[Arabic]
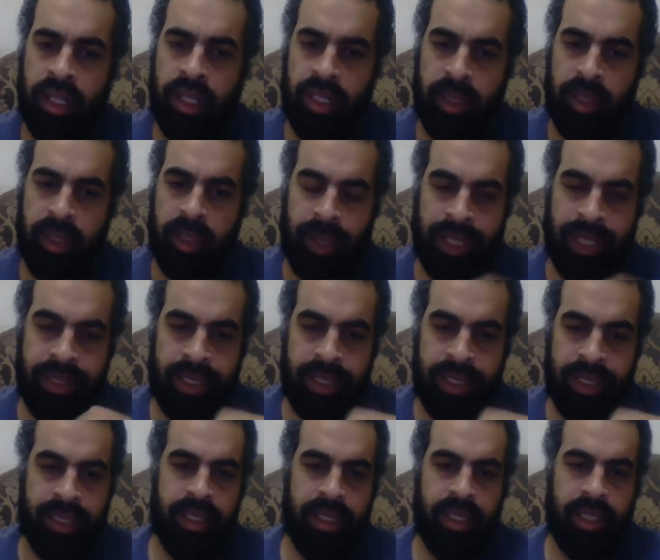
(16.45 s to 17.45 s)
اللي
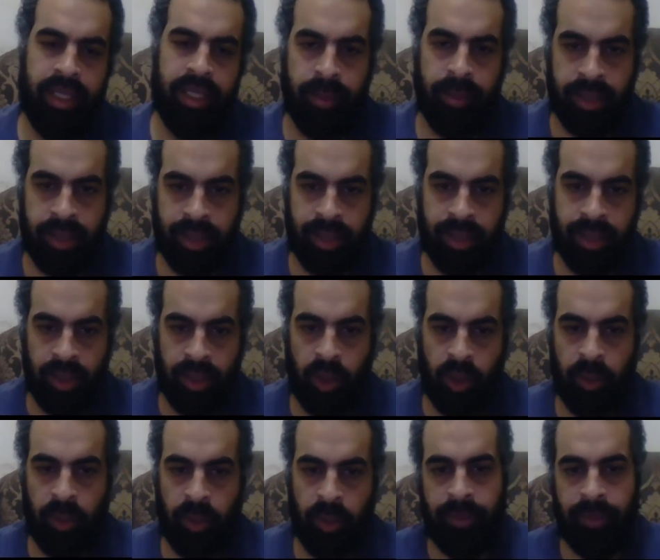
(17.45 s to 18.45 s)
بيحدد مصير
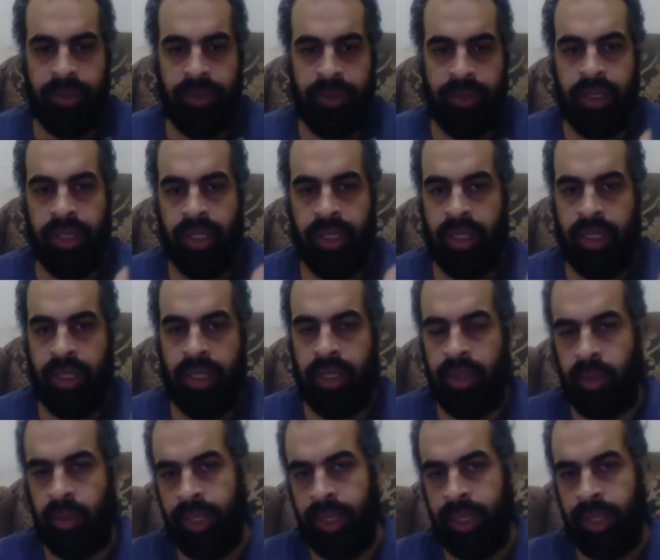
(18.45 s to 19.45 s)
الأمم في
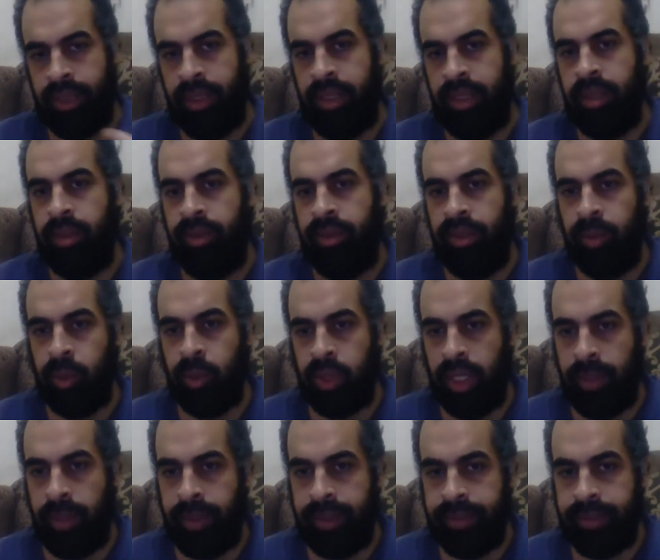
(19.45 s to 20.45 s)
الوقت في
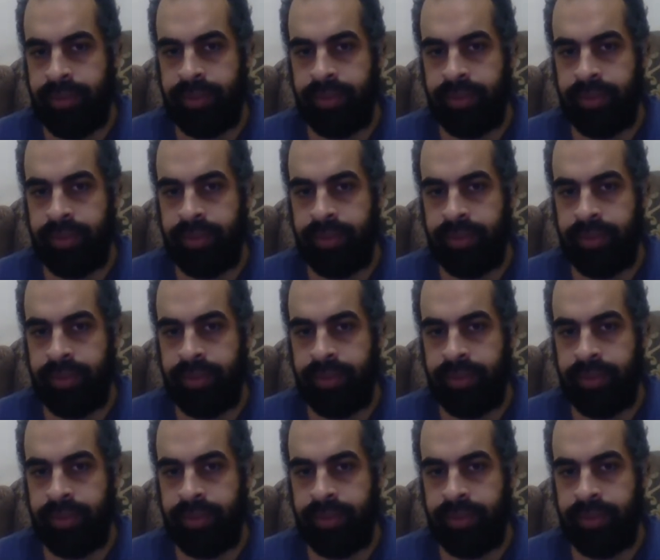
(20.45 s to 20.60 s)
المستقبل